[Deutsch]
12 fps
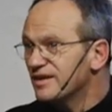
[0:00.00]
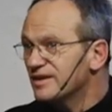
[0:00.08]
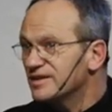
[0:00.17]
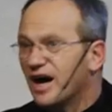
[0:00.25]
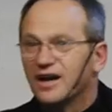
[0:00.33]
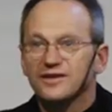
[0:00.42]

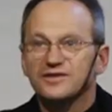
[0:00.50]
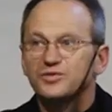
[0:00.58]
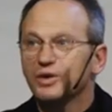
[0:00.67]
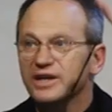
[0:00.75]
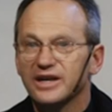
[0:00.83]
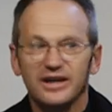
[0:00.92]
die alles
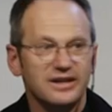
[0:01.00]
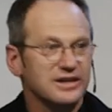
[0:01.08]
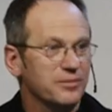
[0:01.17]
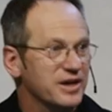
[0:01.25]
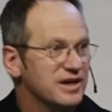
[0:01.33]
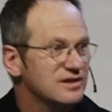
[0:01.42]
durcheinander
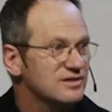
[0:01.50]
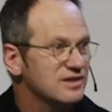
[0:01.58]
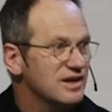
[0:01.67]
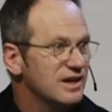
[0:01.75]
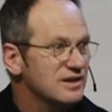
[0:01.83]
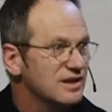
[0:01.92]
bringt
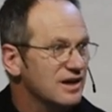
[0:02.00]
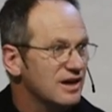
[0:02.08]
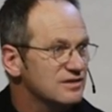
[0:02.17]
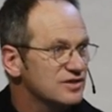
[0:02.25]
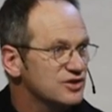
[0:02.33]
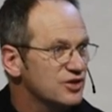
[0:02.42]
in der
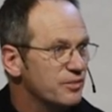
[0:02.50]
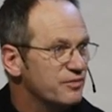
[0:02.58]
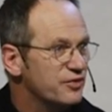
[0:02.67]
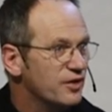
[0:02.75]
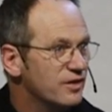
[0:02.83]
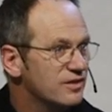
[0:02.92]
ganzen Schöpfung.